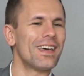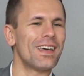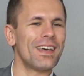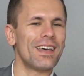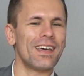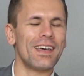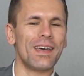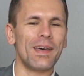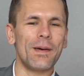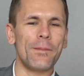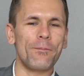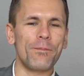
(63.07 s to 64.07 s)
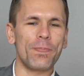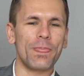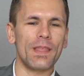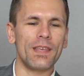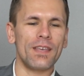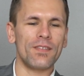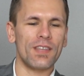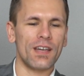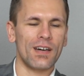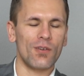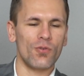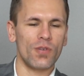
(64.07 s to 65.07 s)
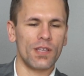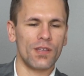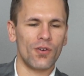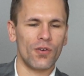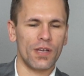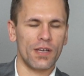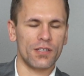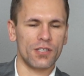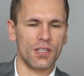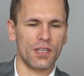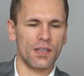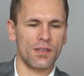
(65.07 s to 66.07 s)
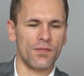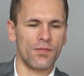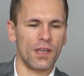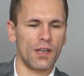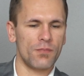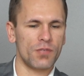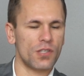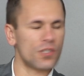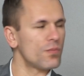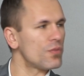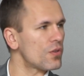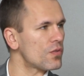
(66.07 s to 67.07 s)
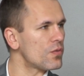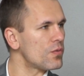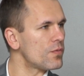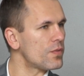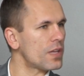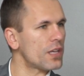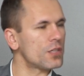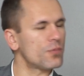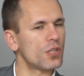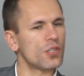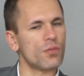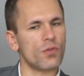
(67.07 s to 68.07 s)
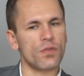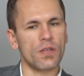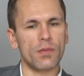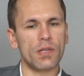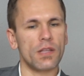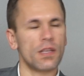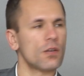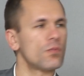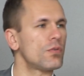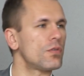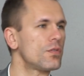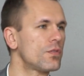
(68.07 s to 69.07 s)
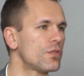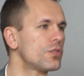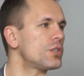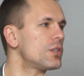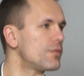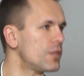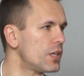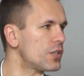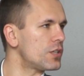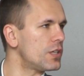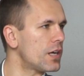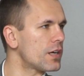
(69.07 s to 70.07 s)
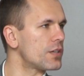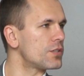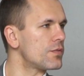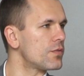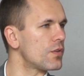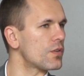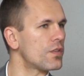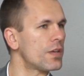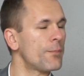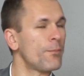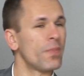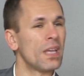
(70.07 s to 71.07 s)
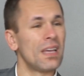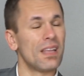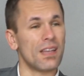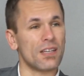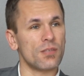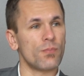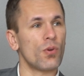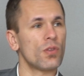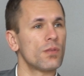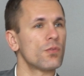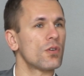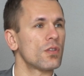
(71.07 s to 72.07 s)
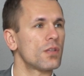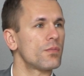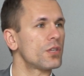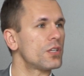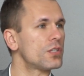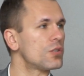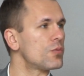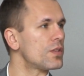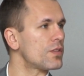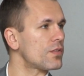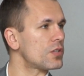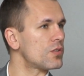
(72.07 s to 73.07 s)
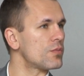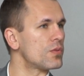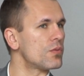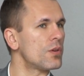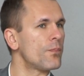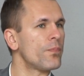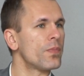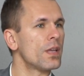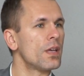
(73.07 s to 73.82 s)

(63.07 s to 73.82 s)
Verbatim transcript: E, jest taka ogólnie teoria, że wiele przedsiębiorców staje się przedsiębiorcami dlatego, bo z rodziny wynieśli jakieś wzorce. Także pod tym kątem myślę, że u mnie zawsze to było.